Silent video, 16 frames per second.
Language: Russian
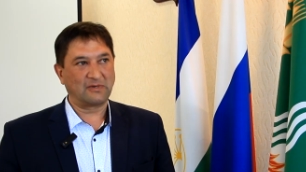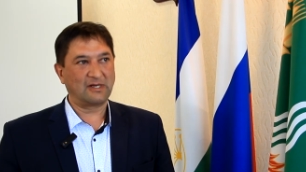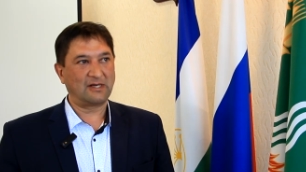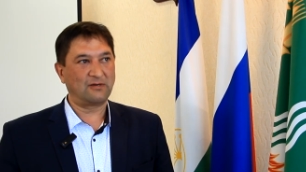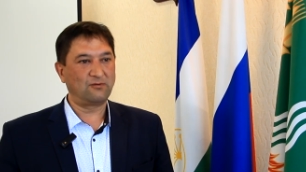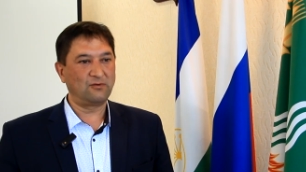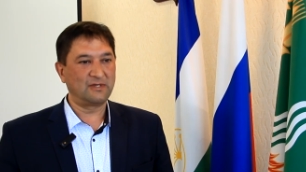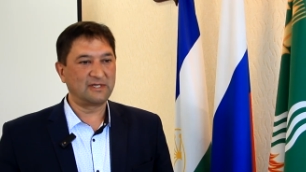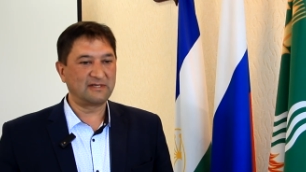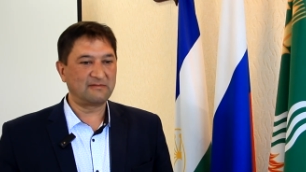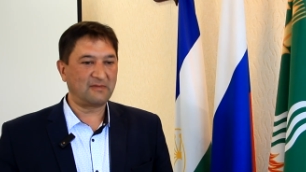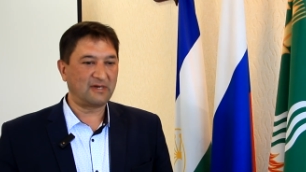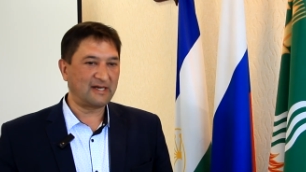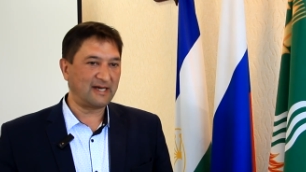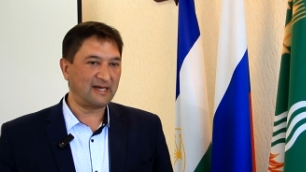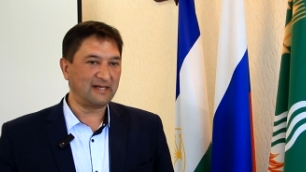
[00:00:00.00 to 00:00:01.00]
По улице
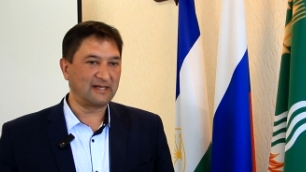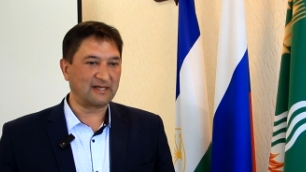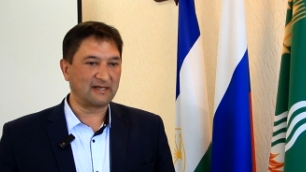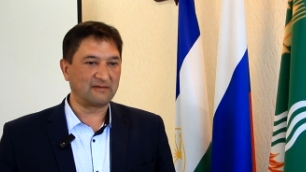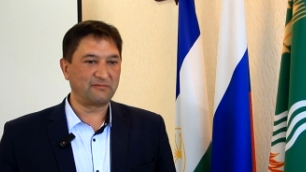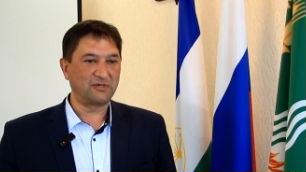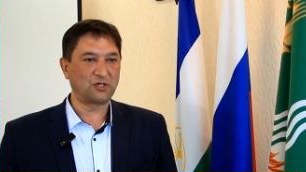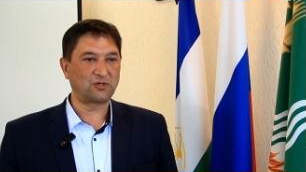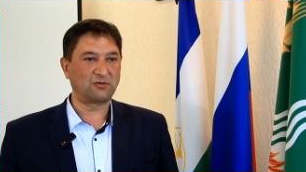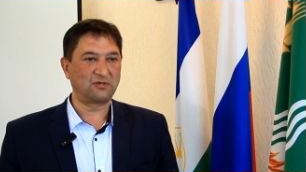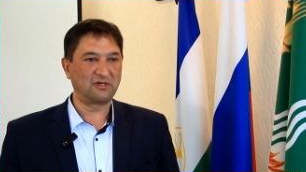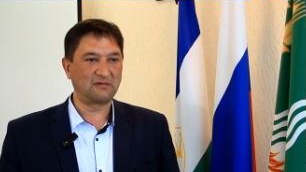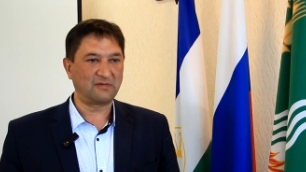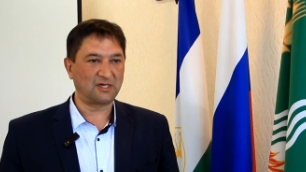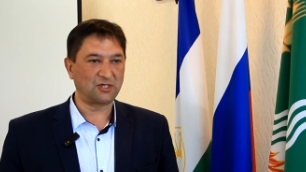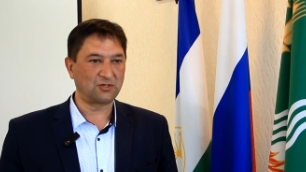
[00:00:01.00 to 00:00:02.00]
Макаренко
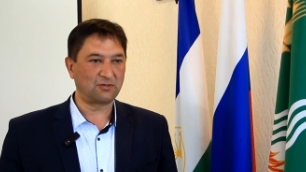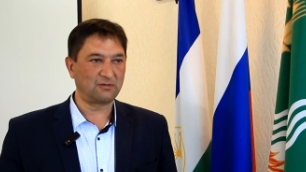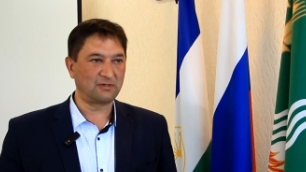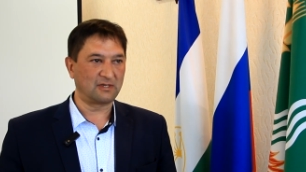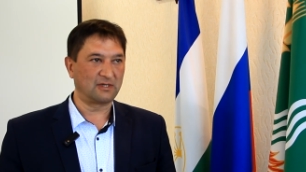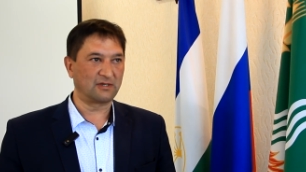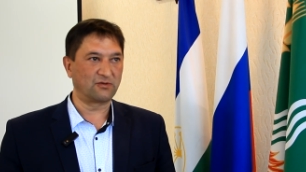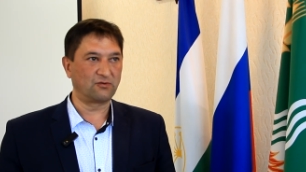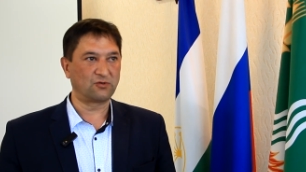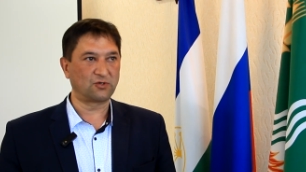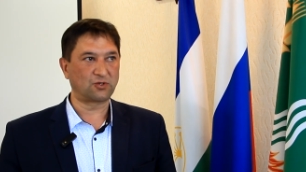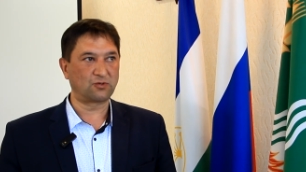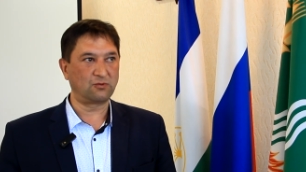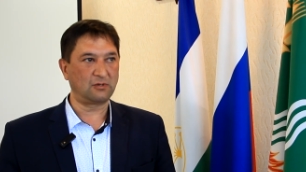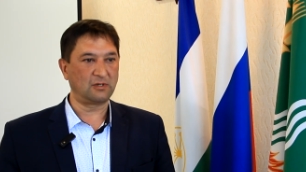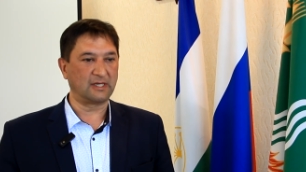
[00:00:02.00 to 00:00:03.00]
пешеходный маршрут до
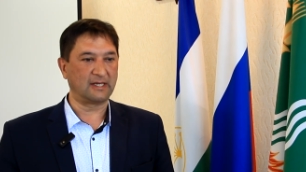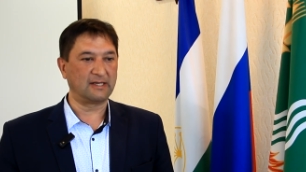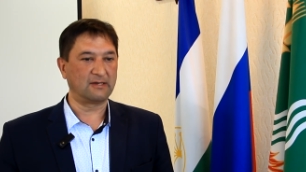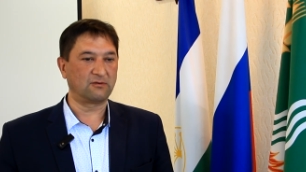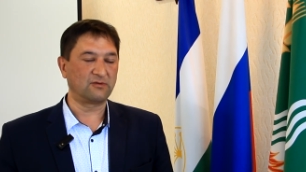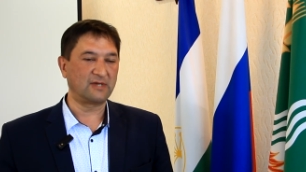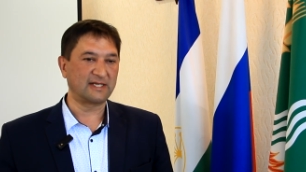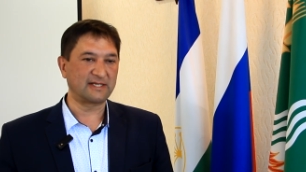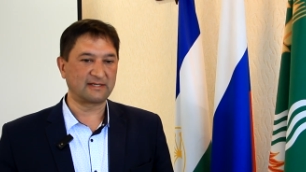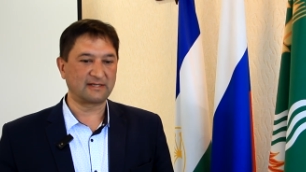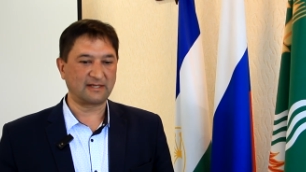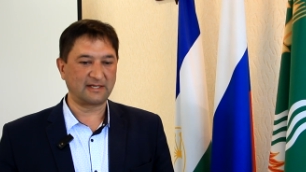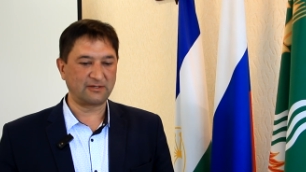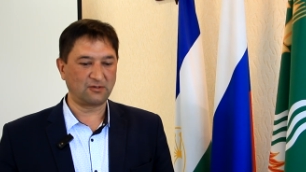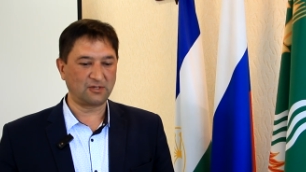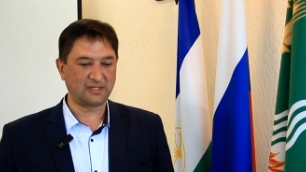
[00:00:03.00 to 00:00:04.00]
школы. У нас
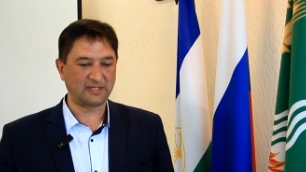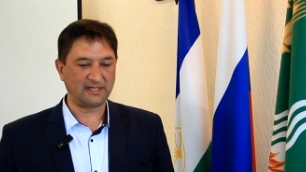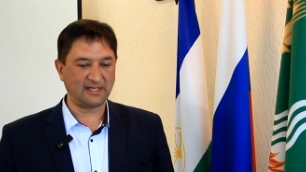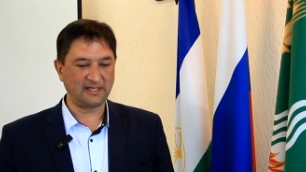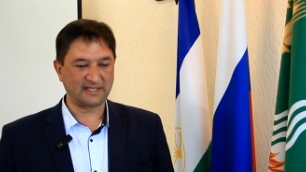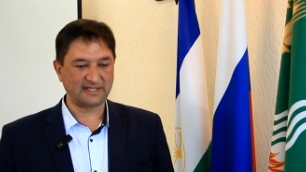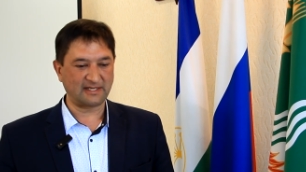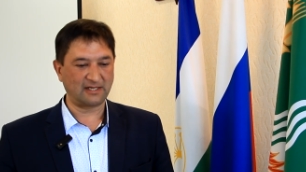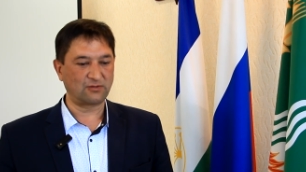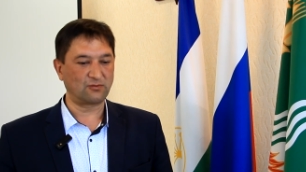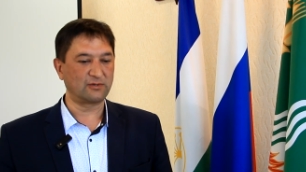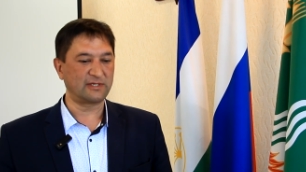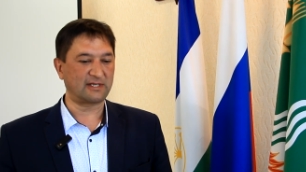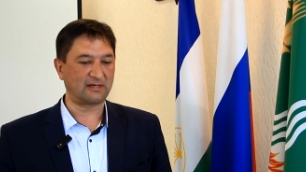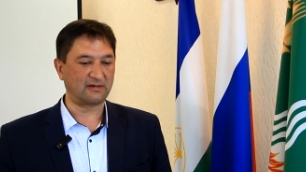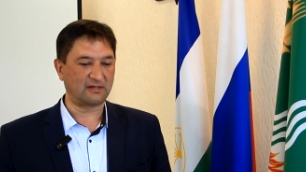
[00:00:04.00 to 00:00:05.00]
на сегодняшний день стоит
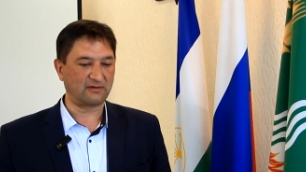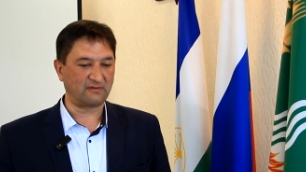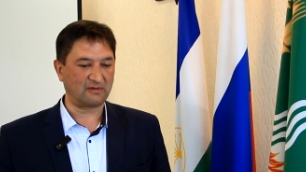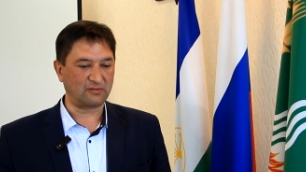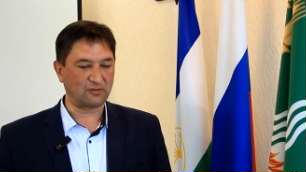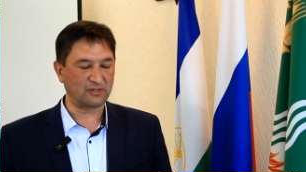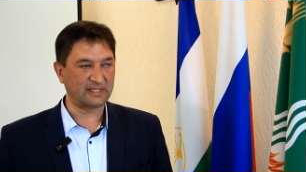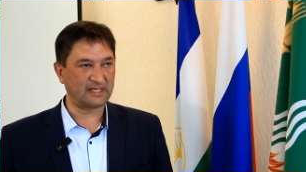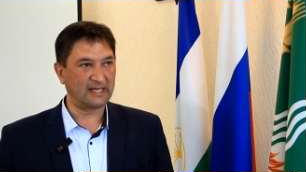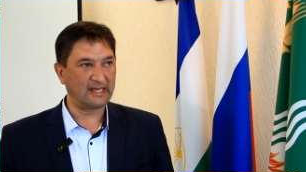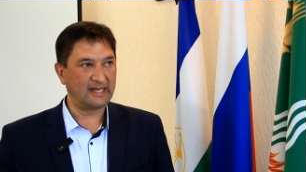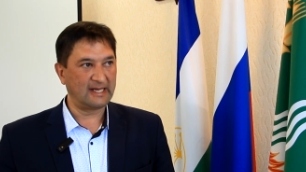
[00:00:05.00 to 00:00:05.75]
острый этот вопрос.